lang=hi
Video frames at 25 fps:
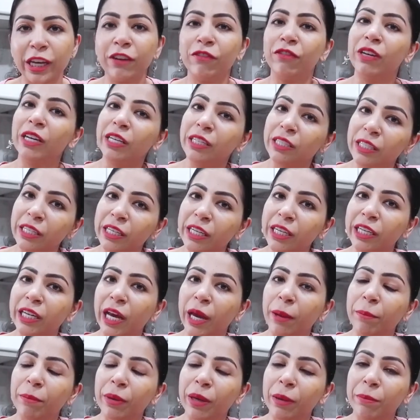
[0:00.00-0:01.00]
इवनिंग टी के
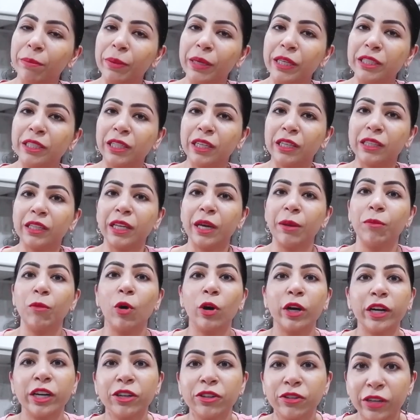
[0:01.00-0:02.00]
टाइम पे हम पी सकते हैं
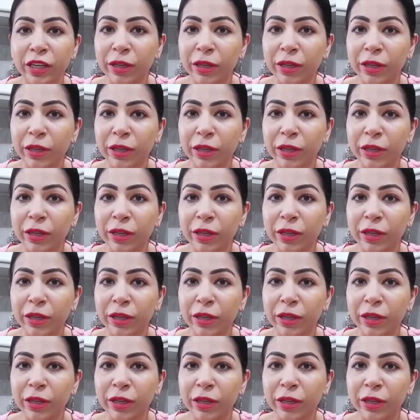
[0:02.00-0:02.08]
मॉर्निंग